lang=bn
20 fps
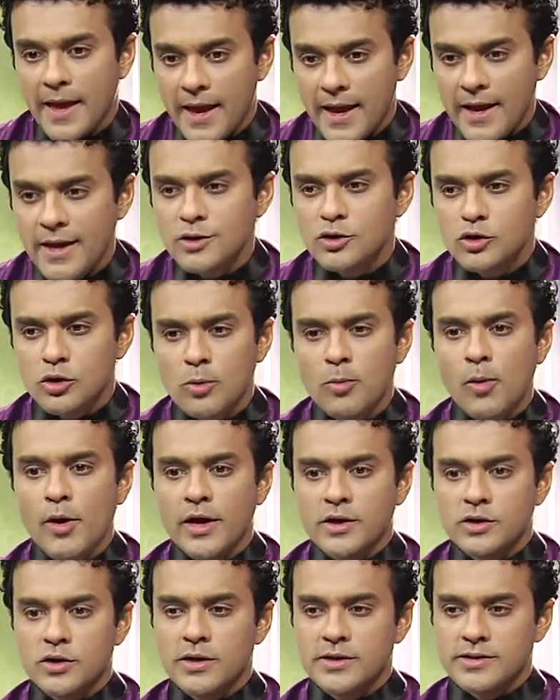এই
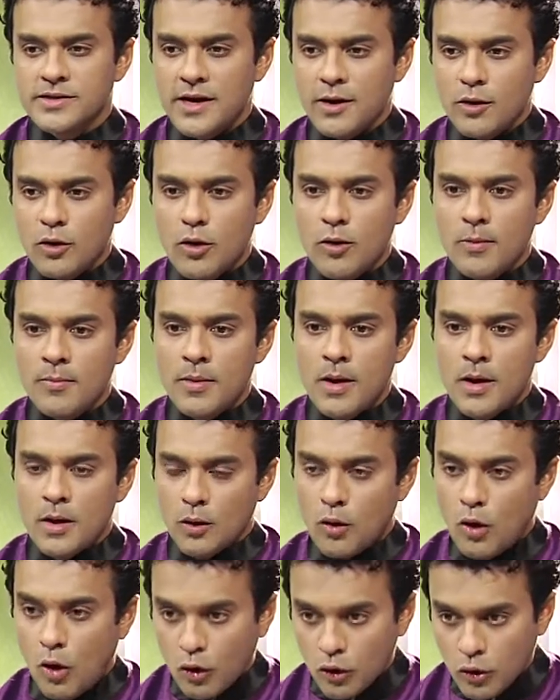সময় আসলে যেরকম
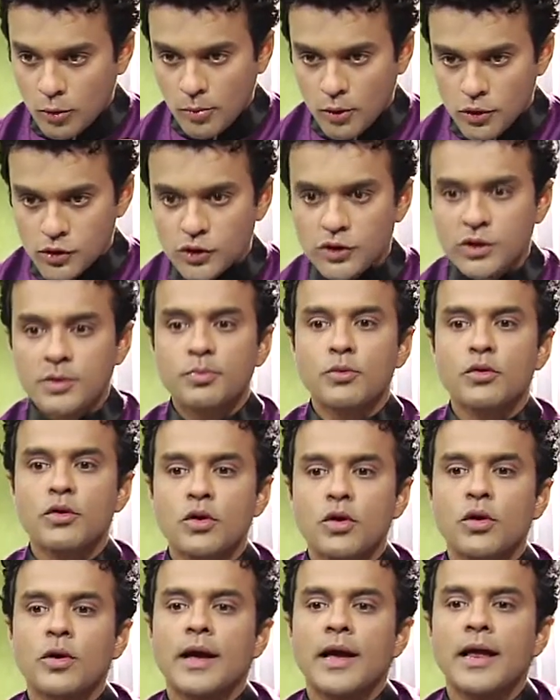
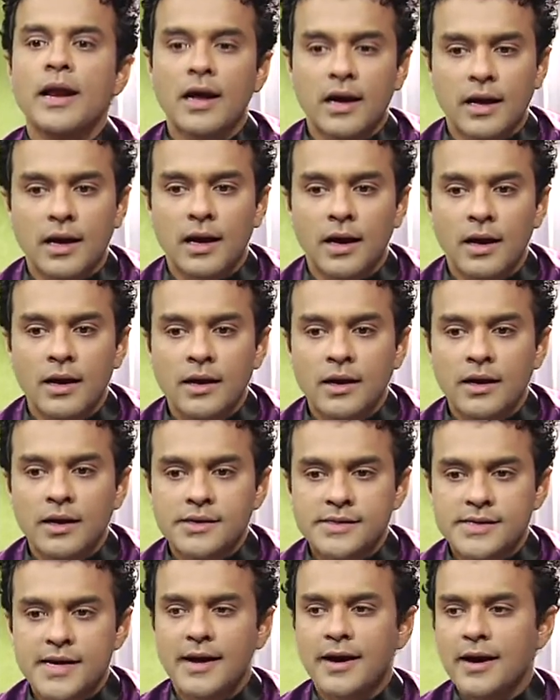ঘনবসতিপূর্ণ এলাকা
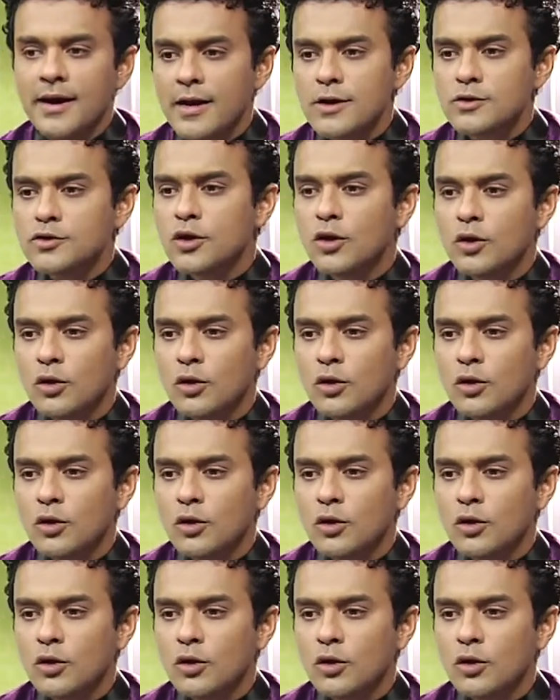সেখানে আসলে